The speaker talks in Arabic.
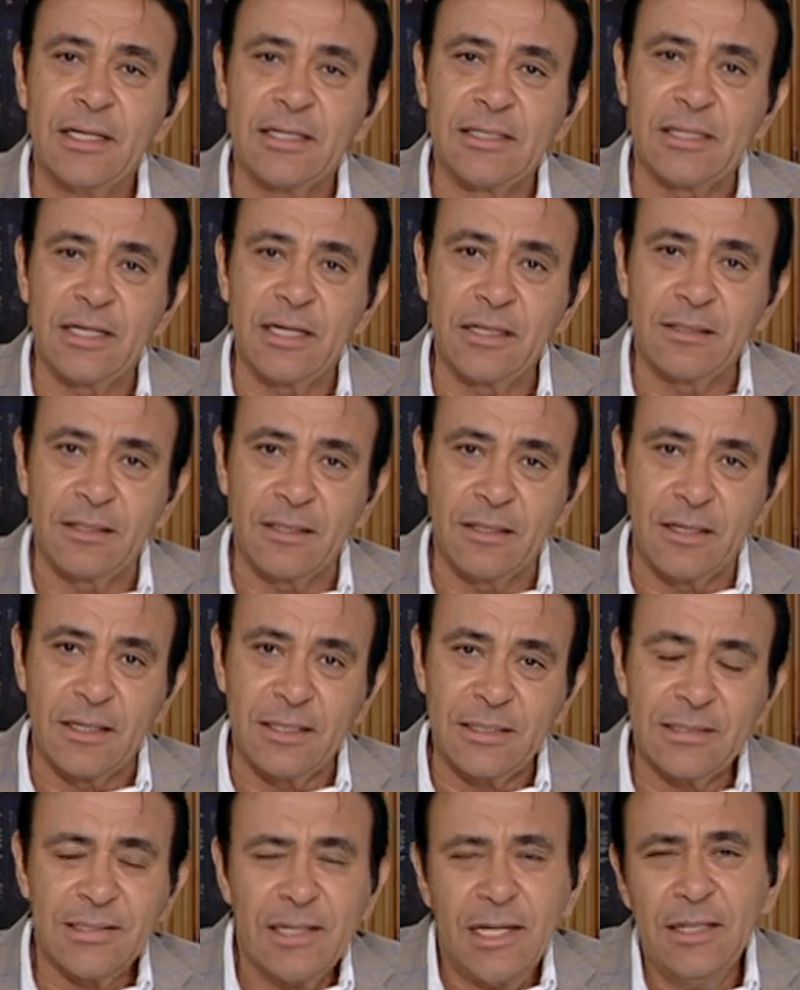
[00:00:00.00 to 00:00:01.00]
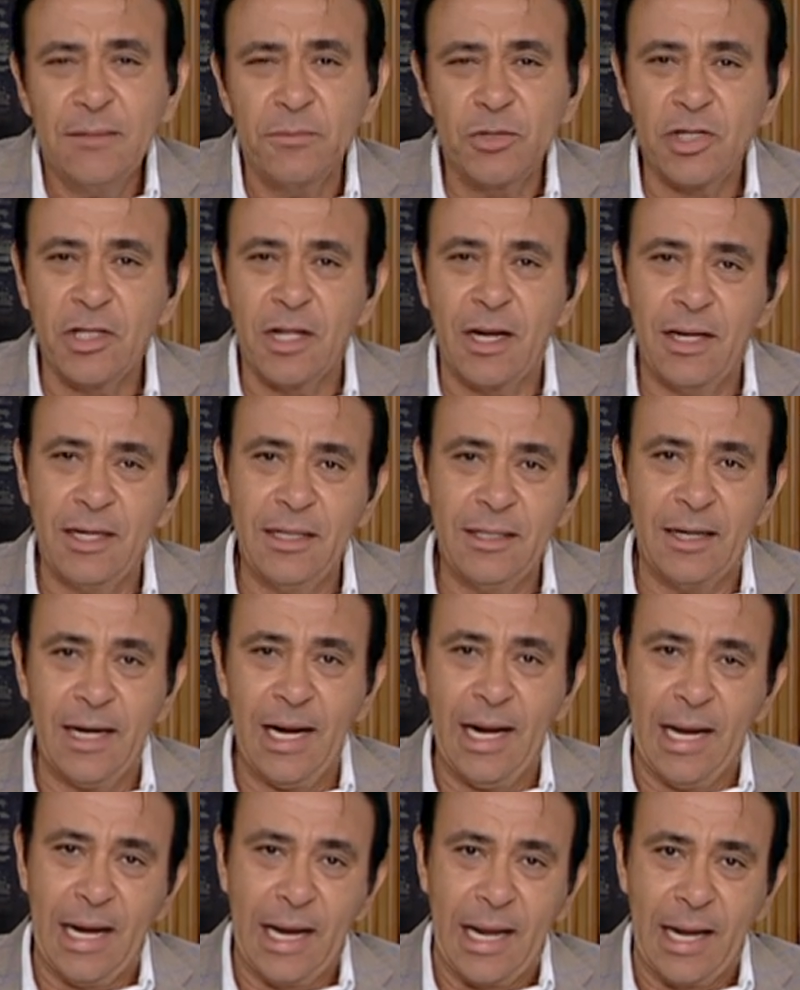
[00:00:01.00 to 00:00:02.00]
سيادة الرئيس احنا مش طالعين
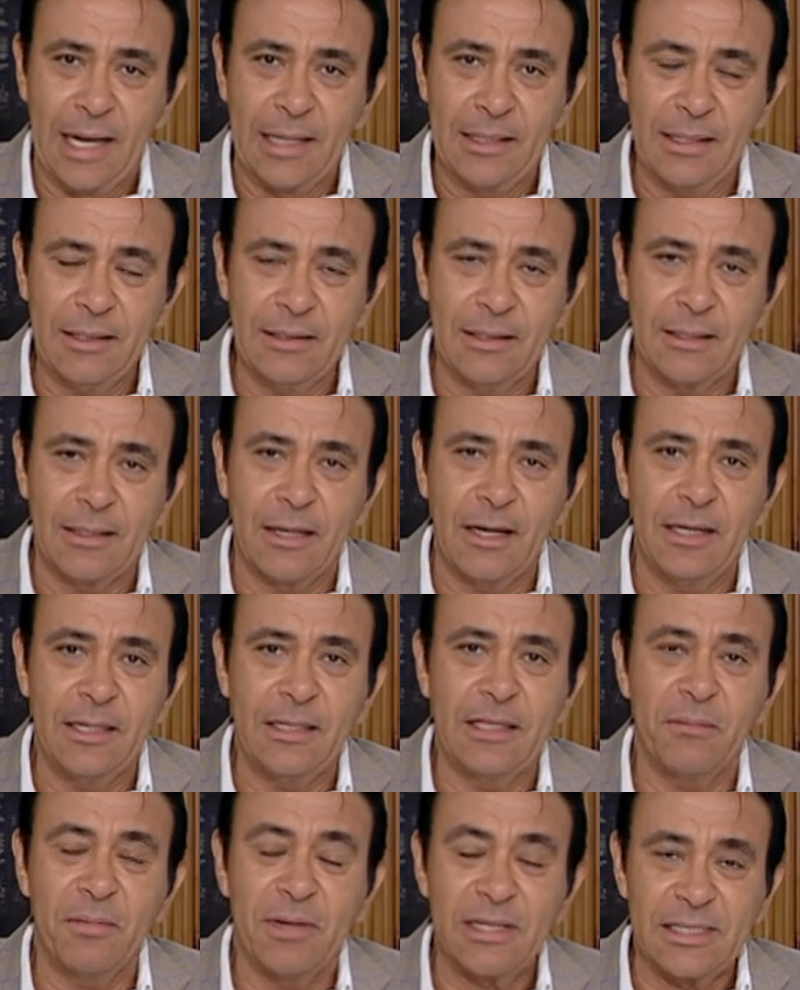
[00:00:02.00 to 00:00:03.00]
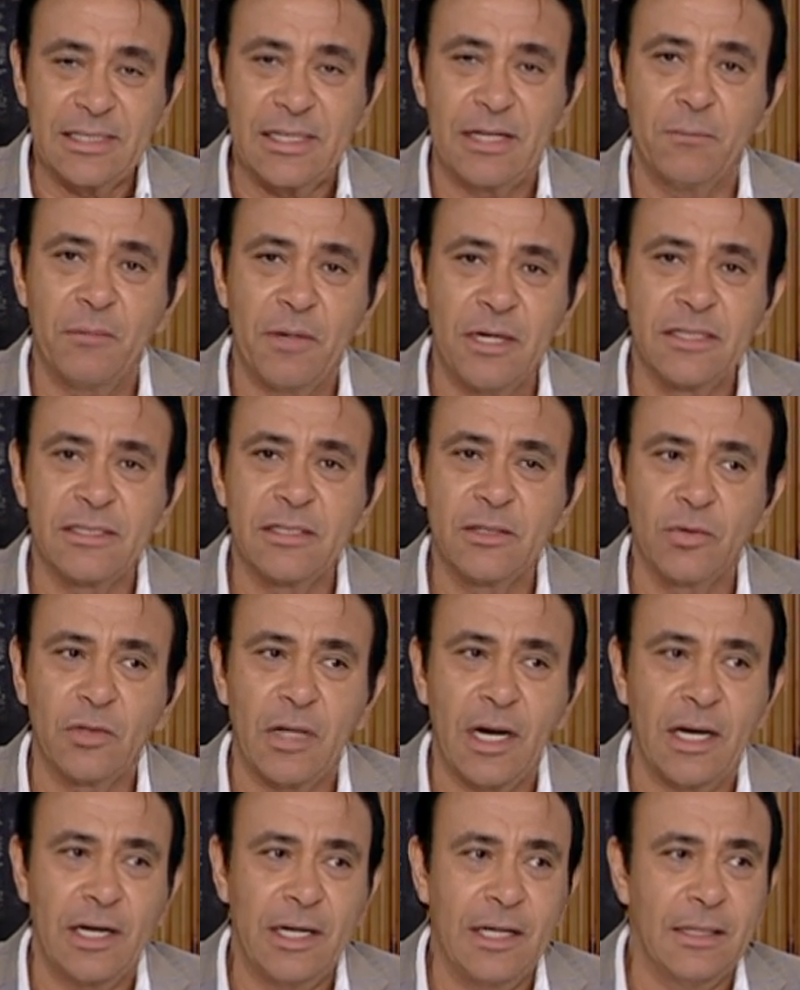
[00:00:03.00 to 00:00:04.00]
رحلة يعني احنا طالعين نمثل مصر
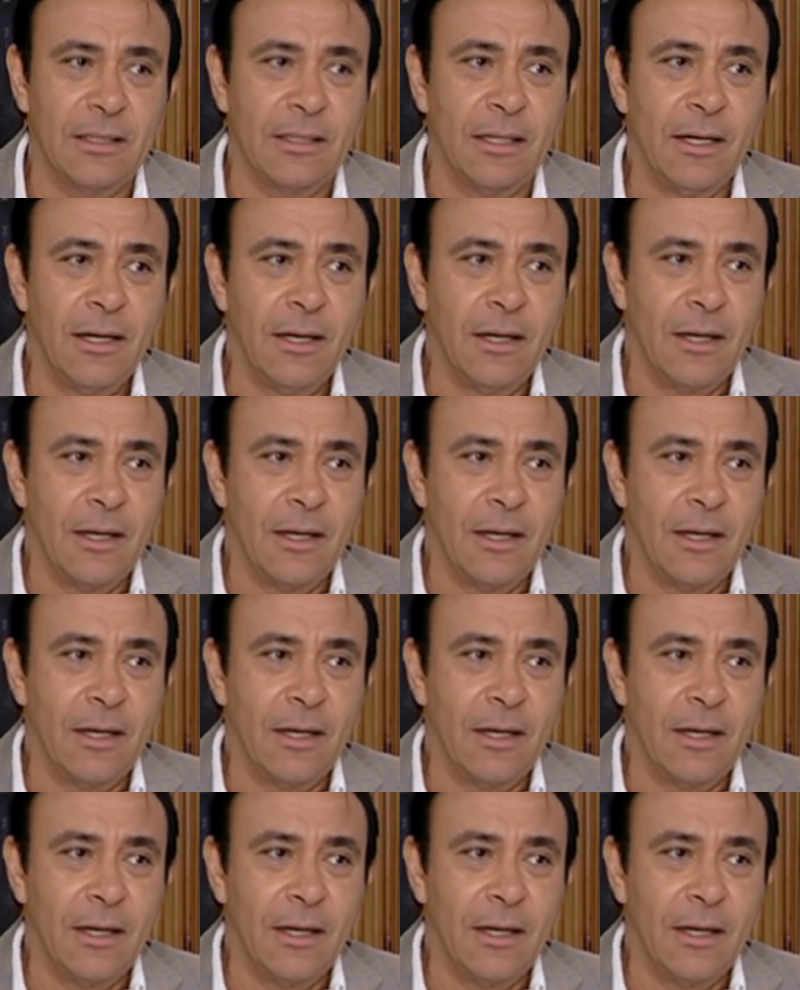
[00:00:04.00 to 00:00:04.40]
وطالعين